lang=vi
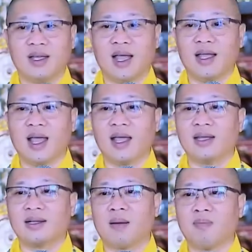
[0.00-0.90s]
Hãy
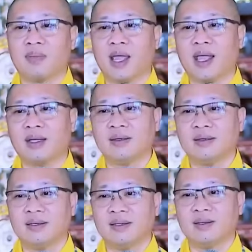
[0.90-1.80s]
ai cầm nhang
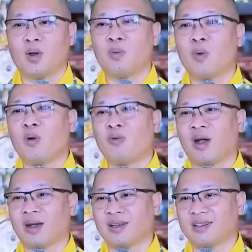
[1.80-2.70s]
nói mô
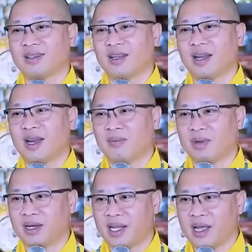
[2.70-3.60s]
Phật, cái là
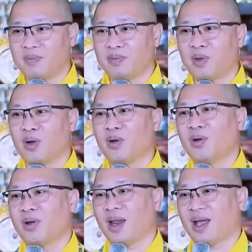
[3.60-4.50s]
mình ghép vô
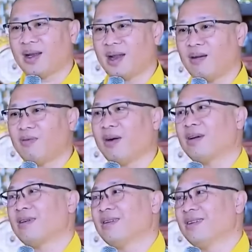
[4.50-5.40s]
là đạo Phật.